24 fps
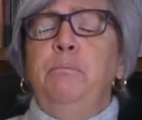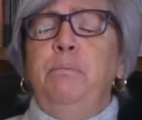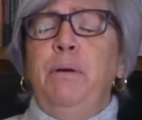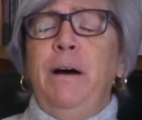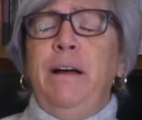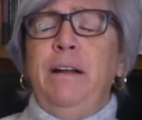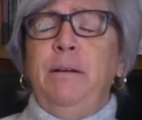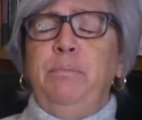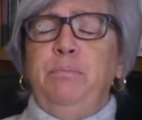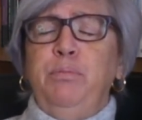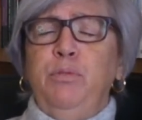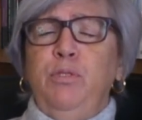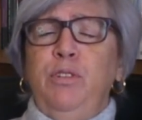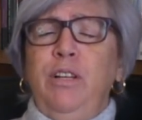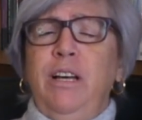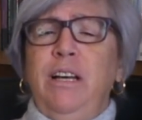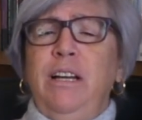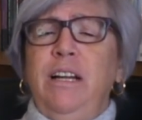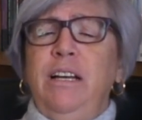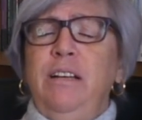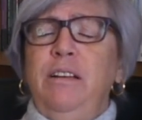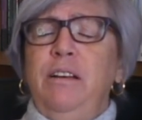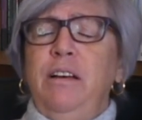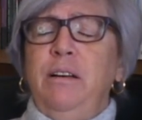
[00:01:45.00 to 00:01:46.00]
para
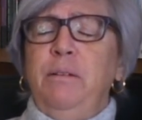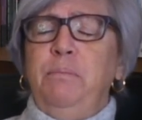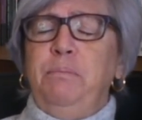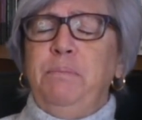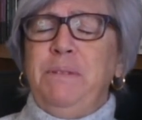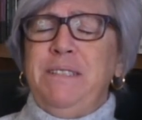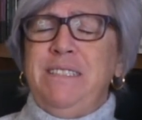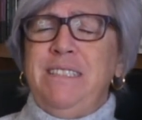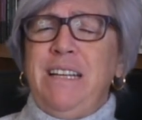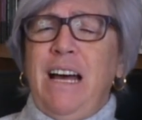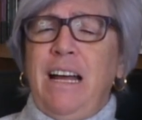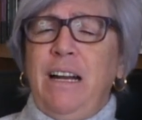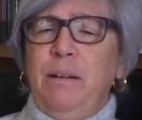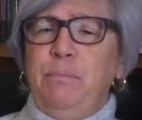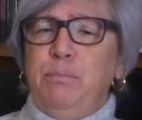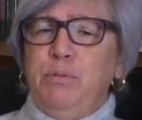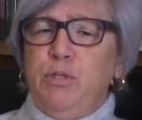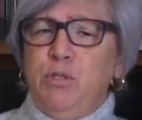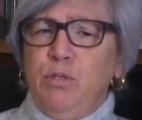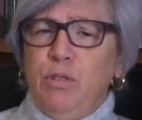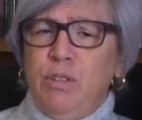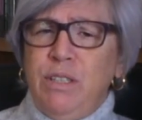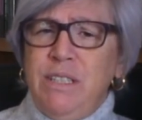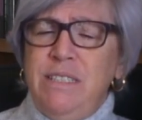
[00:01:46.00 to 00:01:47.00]
poderem eh, passar a
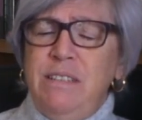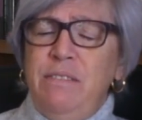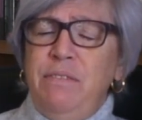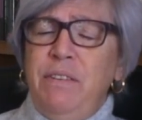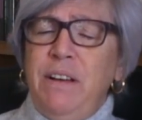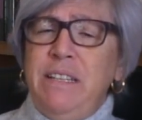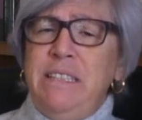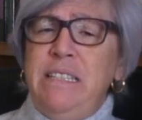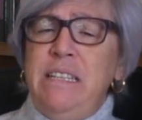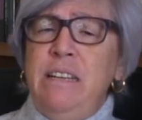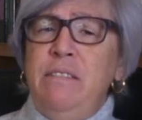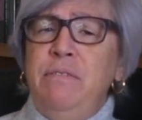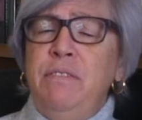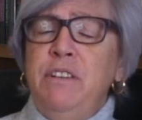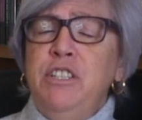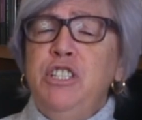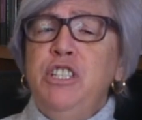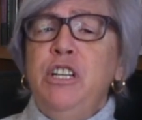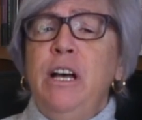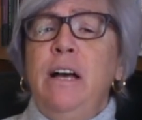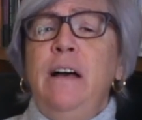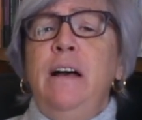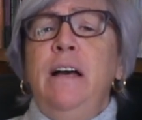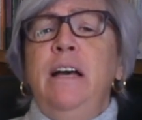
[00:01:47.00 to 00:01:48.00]
professoras
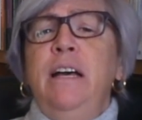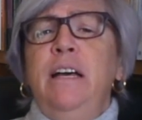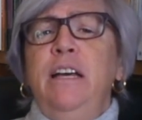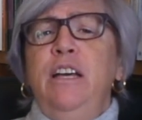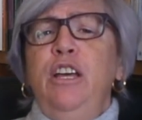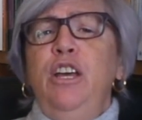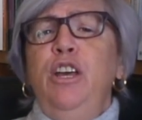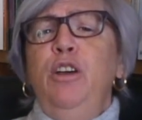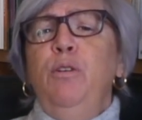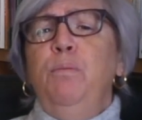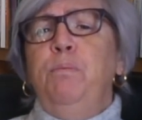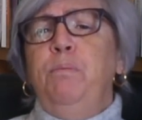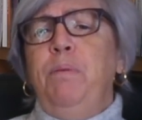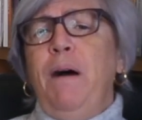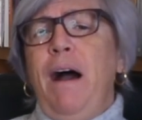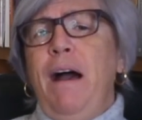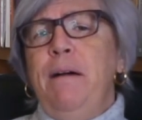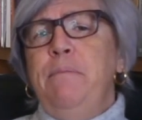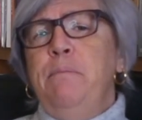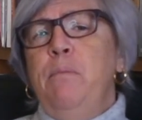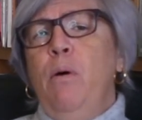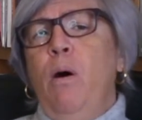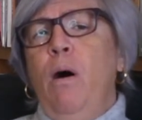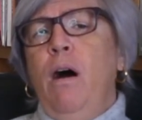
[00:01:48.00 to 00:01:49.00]
efetivas e o
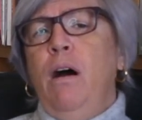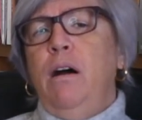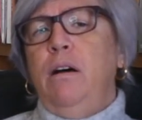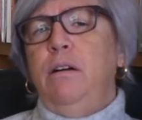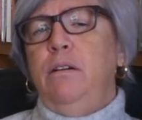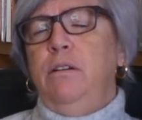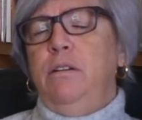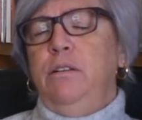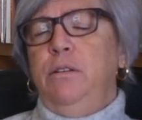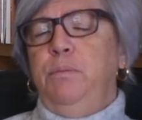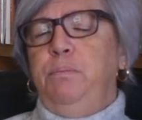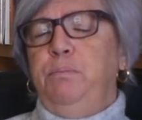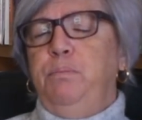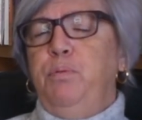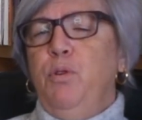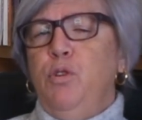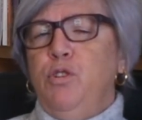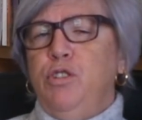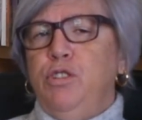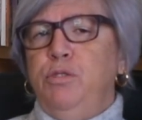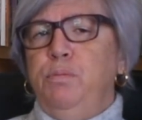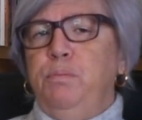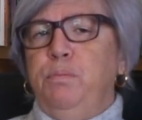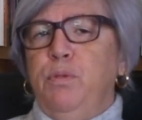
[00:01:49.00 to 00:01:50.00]
pai morre eh,
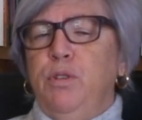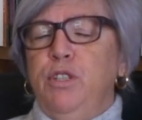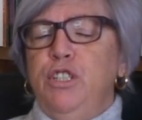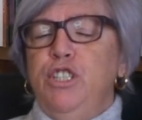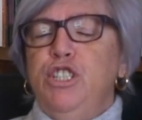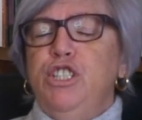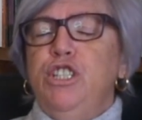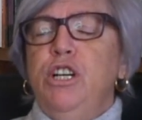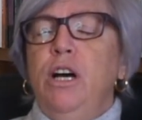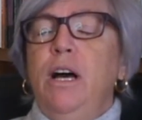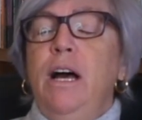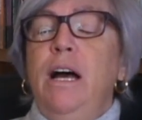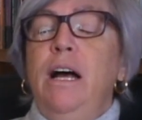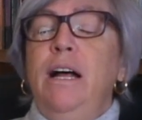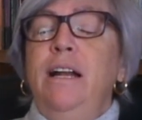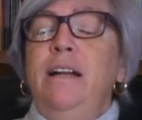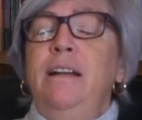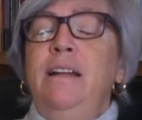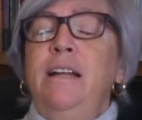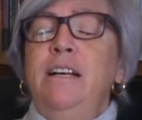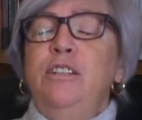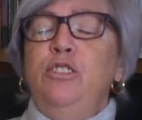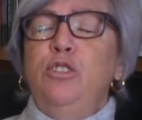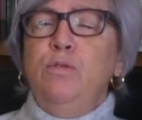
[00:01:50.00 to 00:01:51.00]
pouco depois.
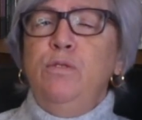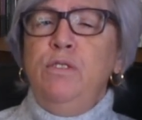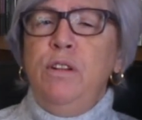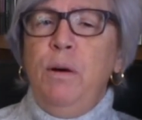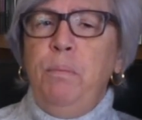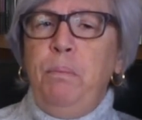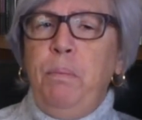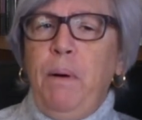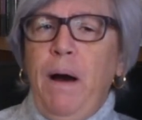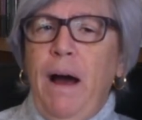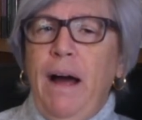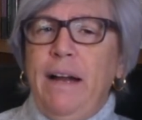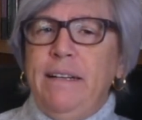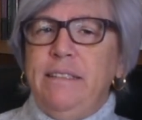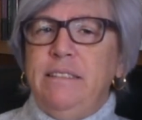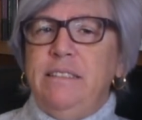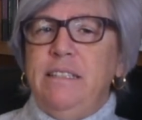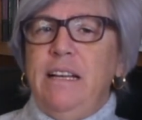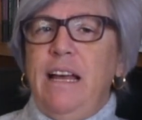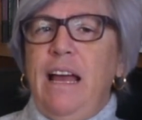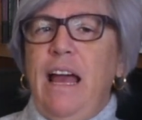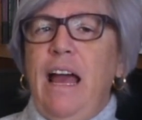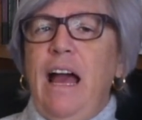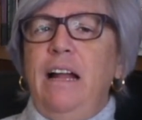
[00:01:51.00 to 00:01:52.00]
Na segunda
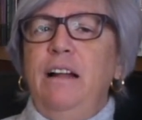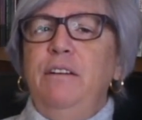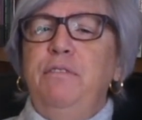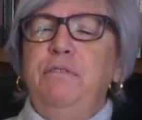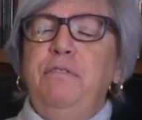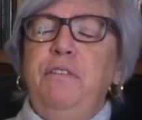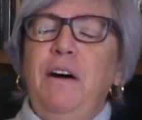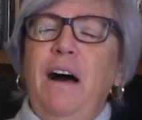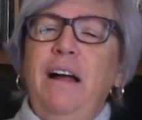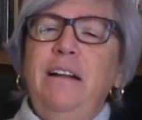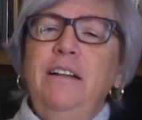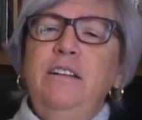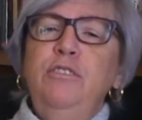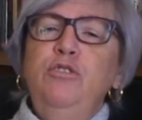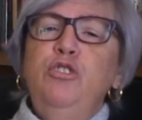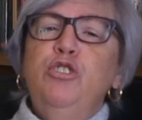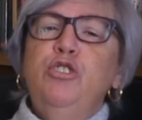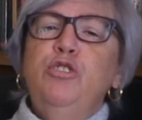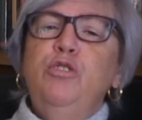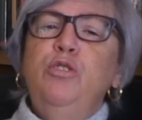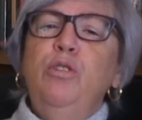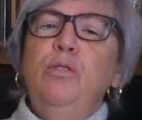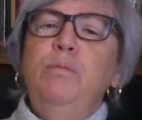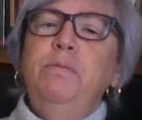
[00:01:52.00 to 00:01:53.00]
parte, ela fala-nos
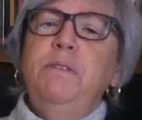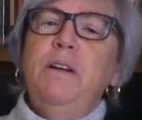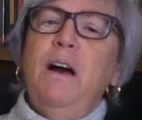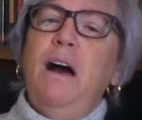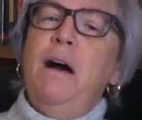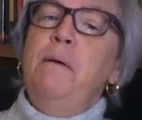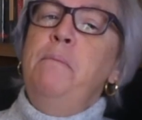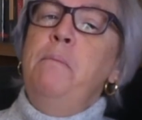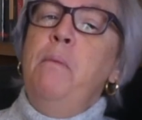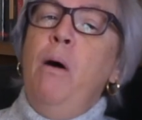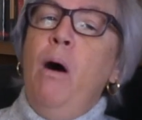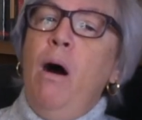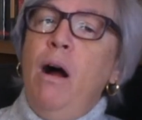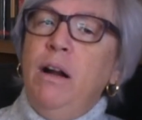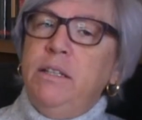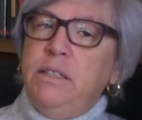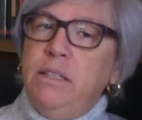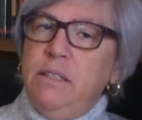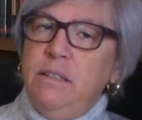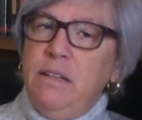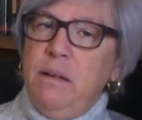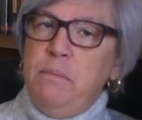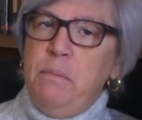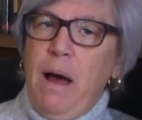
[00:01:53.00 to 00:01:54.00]
sobre a
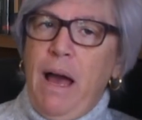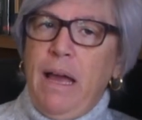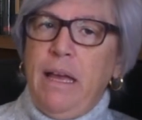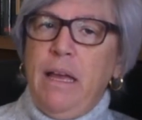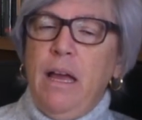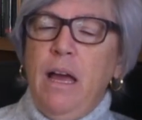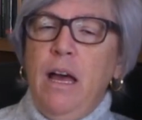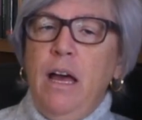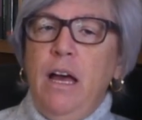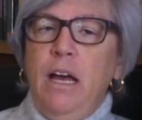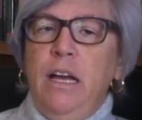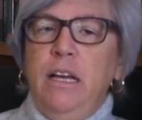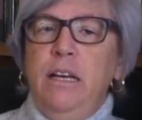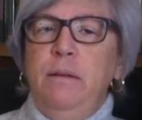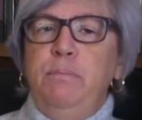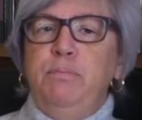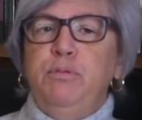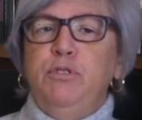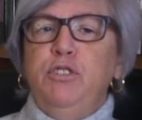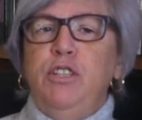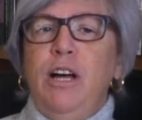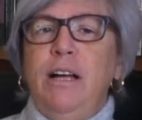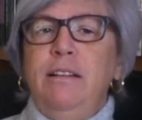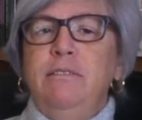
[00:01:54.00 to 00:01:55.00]
morte da mãe e,
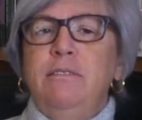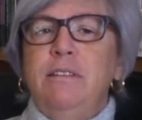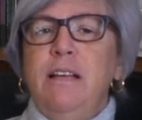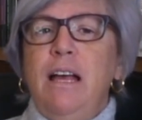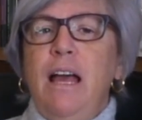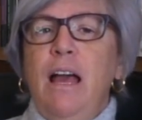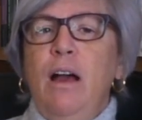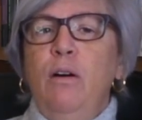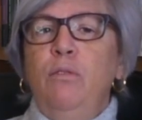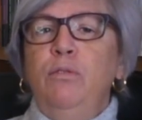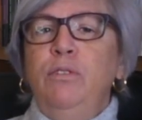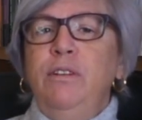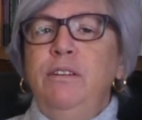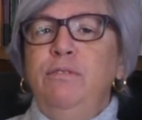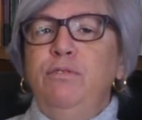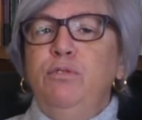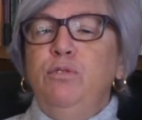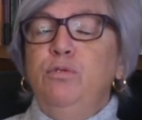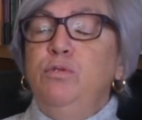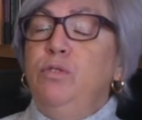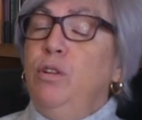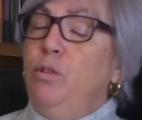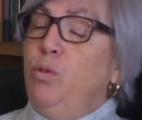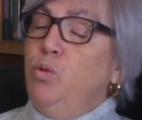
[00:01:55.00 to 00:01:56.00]
portanto, é um
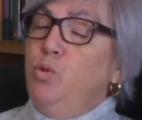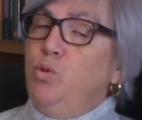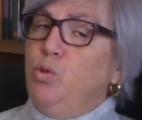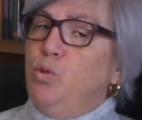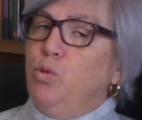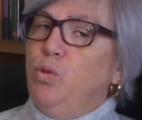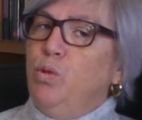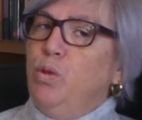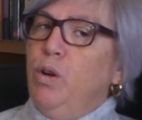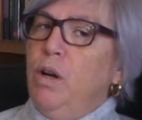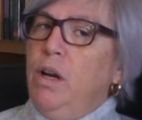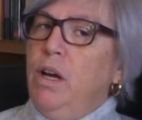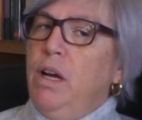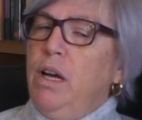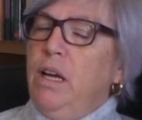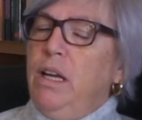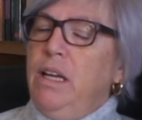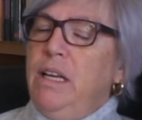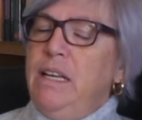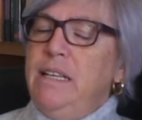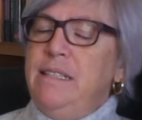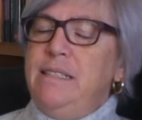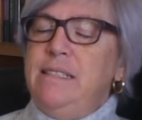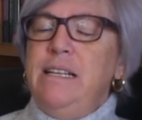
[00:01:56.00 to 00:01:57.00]
livro de luto.
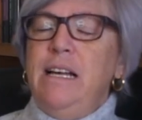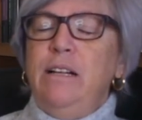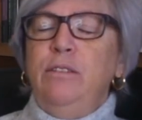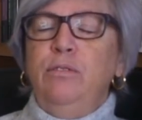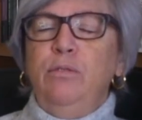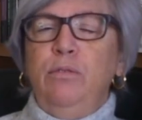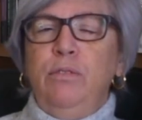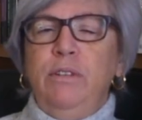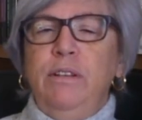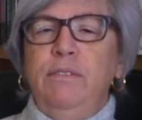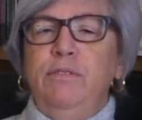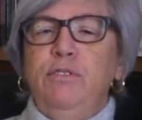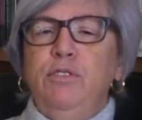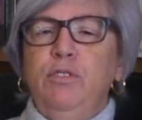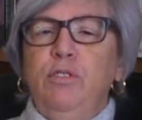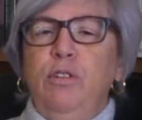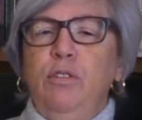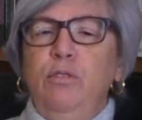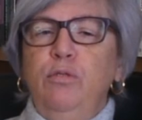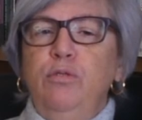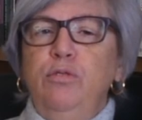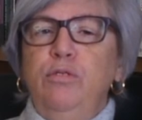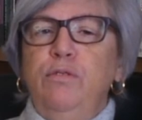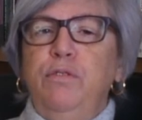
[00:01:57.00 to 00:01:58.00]
E sendo um livro de
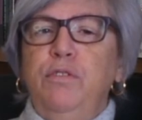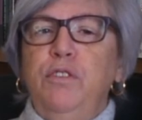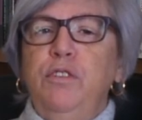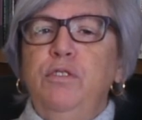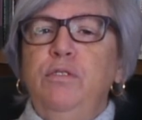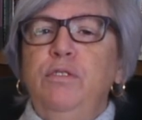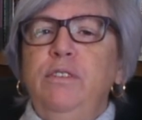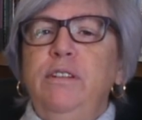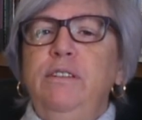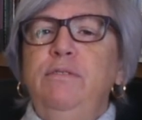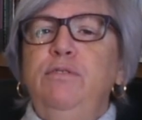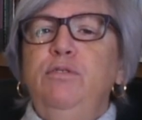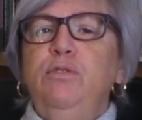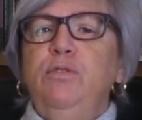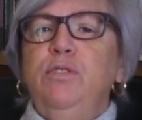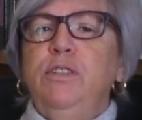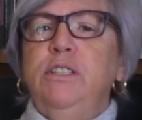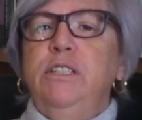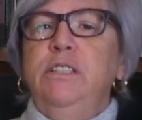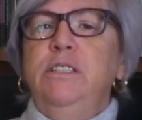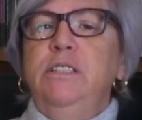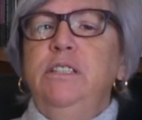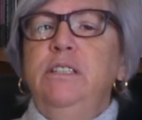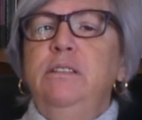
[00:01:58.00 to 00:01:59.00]
luto, foi um livro
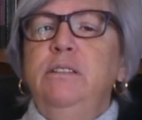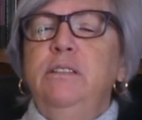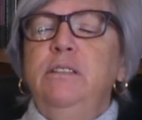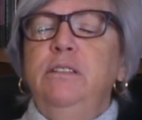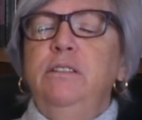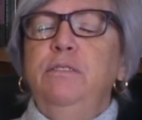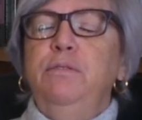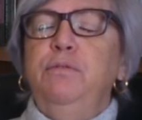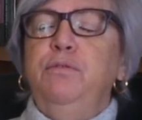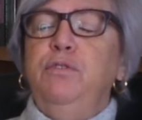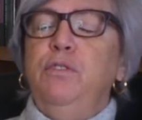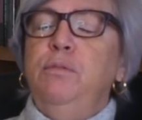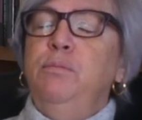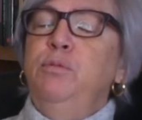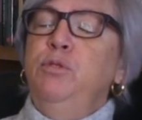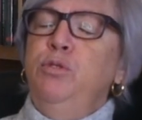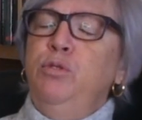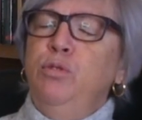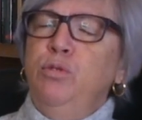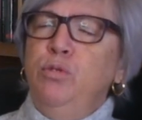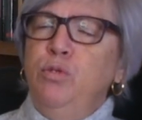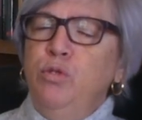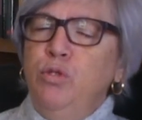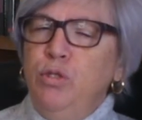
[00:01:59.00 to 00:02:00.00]
que eh, foi
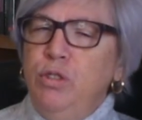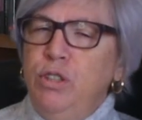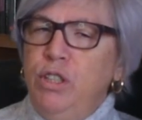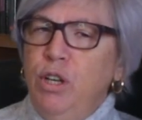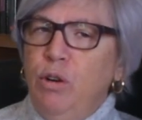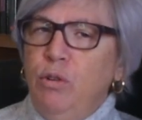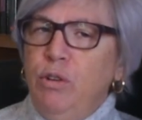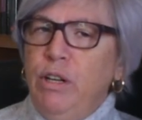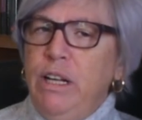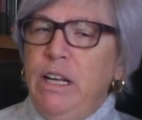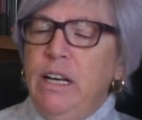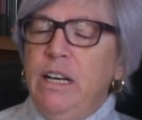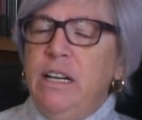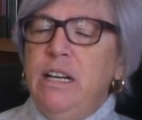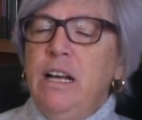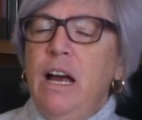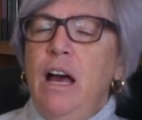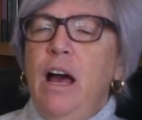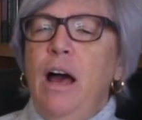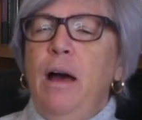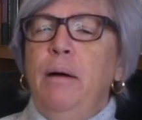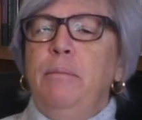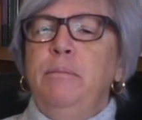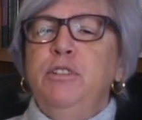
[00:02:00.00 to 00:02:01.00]
muito duro de eu ler,
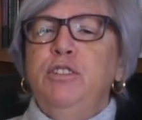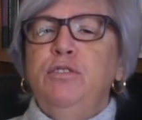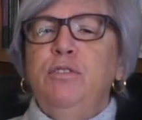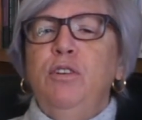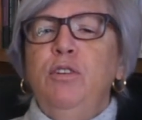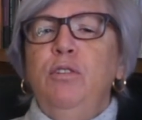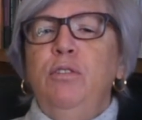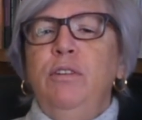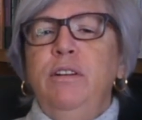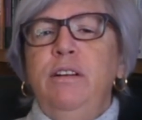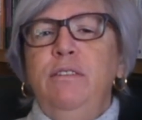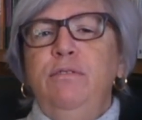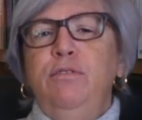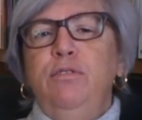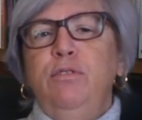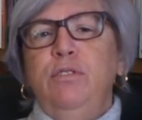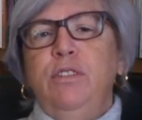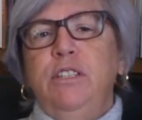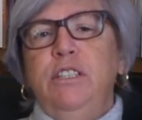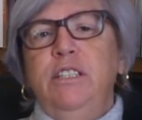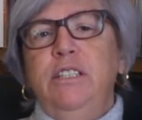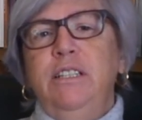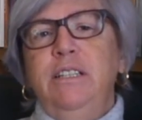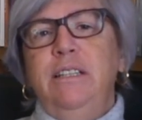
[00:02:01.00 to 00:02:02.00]
mas foi um livro
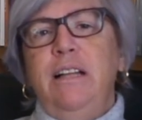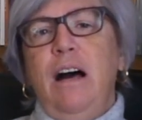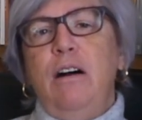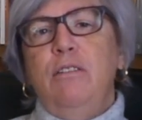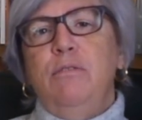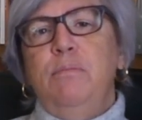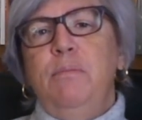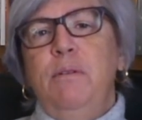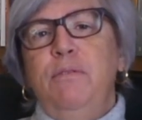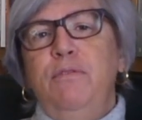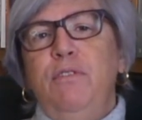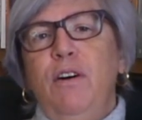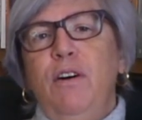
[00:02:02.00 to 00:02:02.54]
que, de alguma